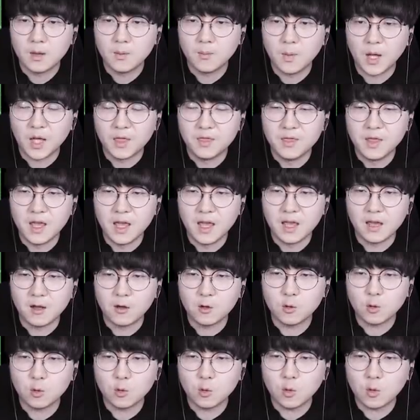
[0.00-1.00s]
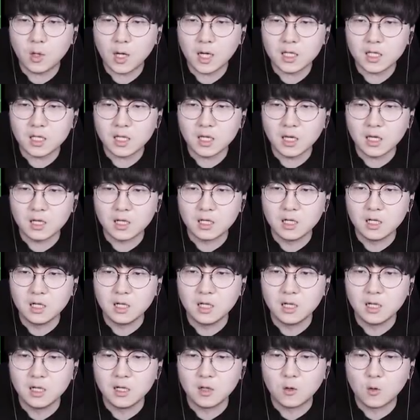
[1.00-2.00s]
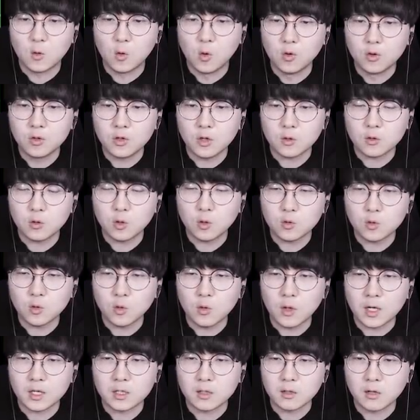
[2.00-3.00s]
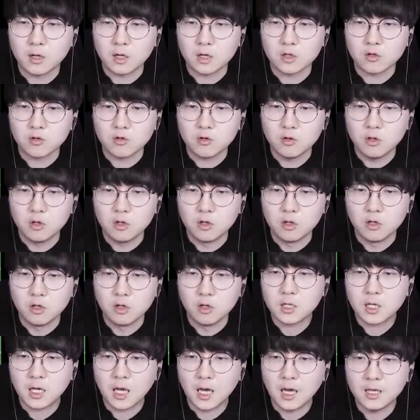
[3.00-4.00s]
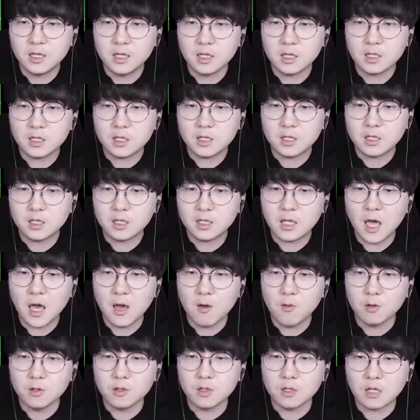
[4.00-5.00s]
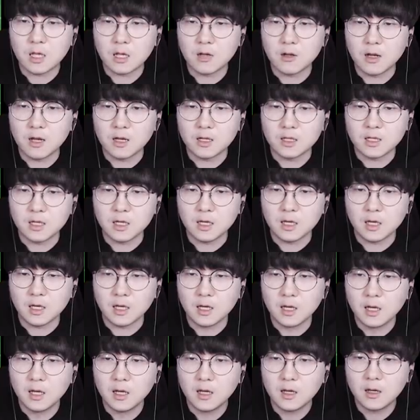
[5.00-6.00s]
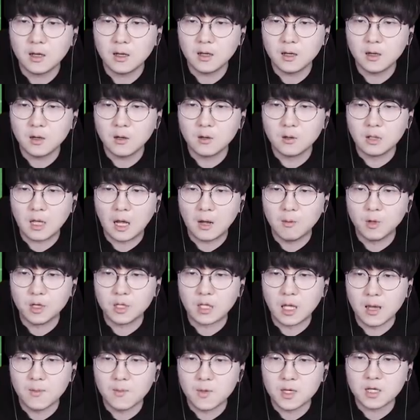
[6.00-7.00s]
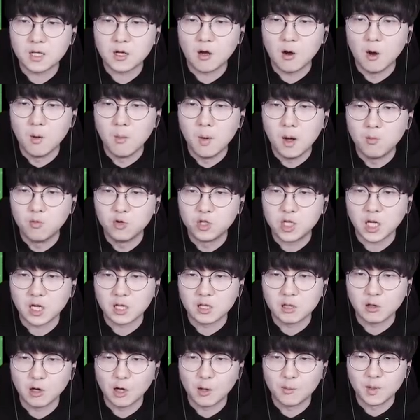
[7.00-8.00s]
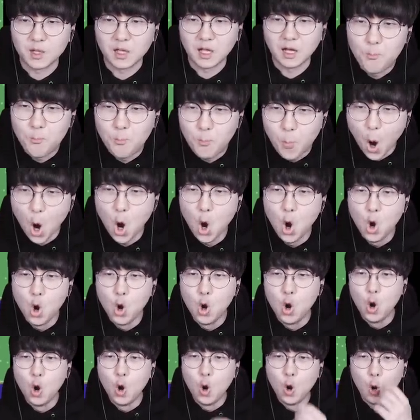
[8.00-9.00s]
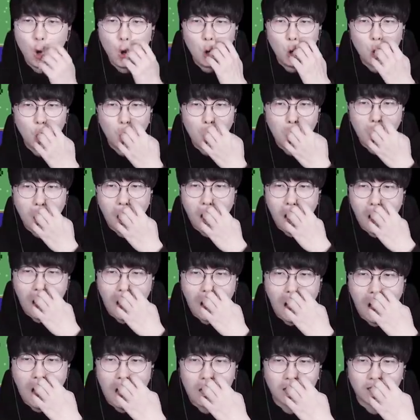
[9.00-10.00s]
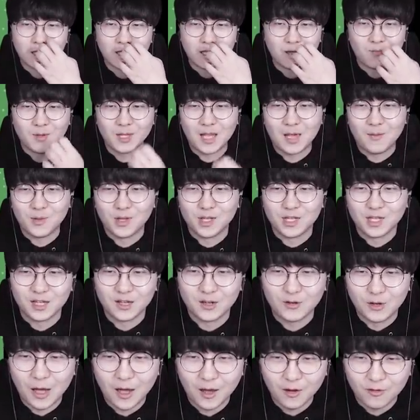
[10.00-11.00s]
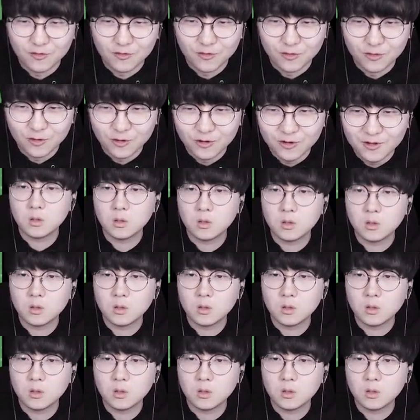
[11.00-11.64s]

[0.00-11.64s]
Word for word: 맞네 이것도 똑같이 그 공격 속도가 있어가지고 게이지 채워서 때려야지 어나무의 데미지가 어마무시하게 들어갑니다 뿌 하하 12 데미지 개굿